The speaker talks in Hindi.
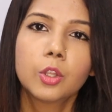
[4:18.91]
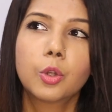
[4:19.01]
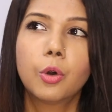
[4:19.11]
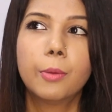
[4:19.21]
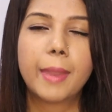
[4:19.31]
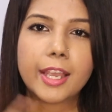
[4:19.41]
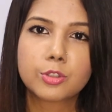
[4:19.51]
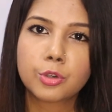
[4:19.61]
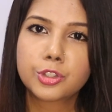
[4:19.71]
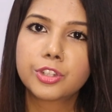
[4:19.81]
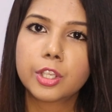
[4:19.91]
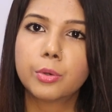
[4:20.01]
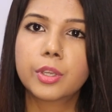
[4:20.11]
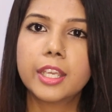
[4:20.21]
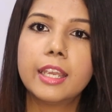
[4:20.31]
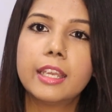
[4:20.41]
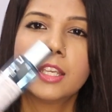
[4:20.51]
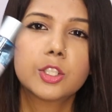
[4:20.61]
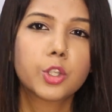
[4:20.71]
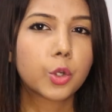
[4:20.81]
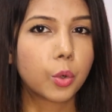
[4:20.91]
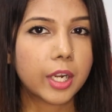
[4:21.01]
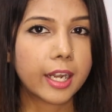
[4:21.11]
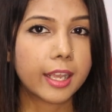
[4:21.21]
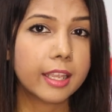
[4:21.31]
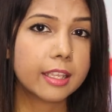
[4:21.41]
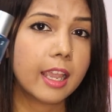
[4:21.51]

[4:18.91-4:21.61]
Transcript: तो मैं सोचती हूँ कि ये जो टोनर है